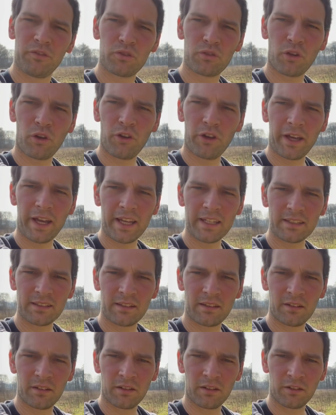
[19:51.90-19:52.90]
sur le
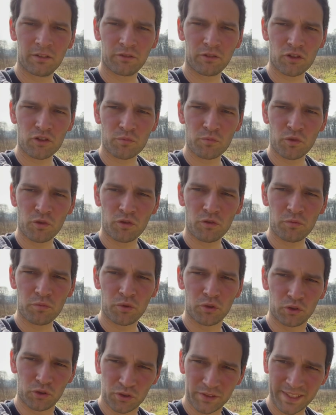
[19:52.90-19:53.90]
reste, franchement
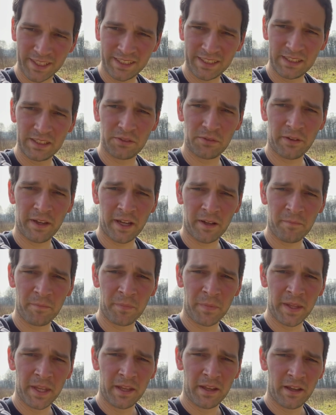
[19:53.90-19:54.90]
plutôt satisfait.
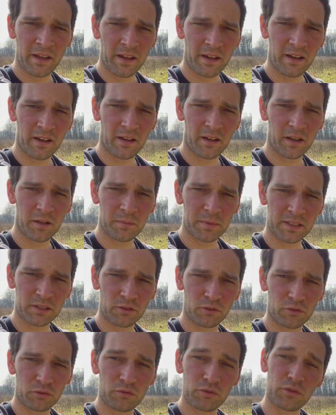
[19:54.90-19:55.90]
parce
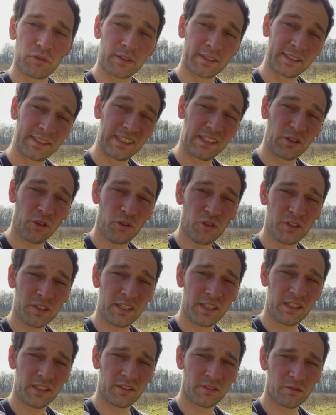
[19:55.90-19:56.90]
que du coup sur 6
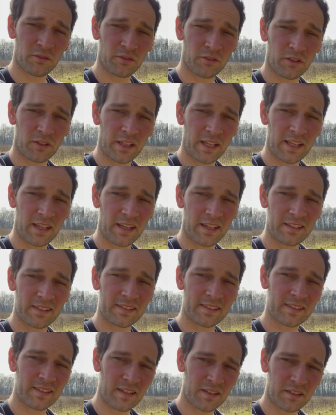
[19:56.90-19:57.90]
colonies, on en a
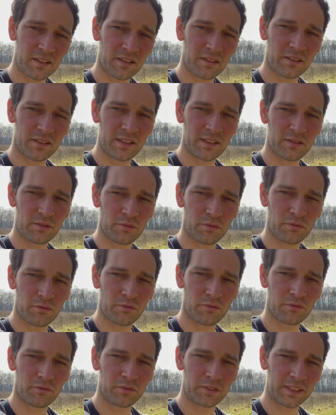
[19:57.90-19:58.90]
5 qui
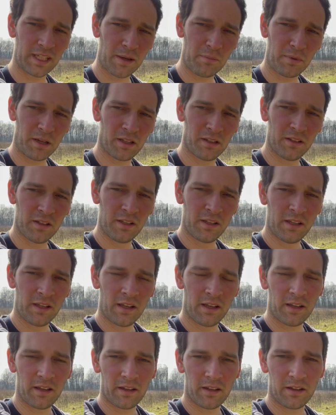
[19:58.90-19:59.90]
sont viables.
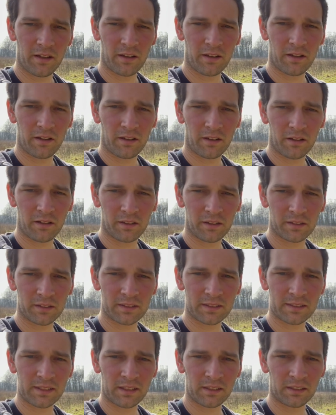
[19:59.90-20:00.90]
5
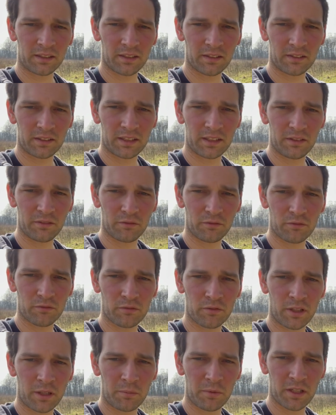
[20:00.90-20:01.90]
euh, qui
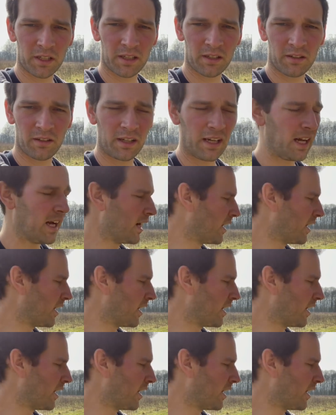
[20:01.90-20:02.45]
vont, et eh bien, là,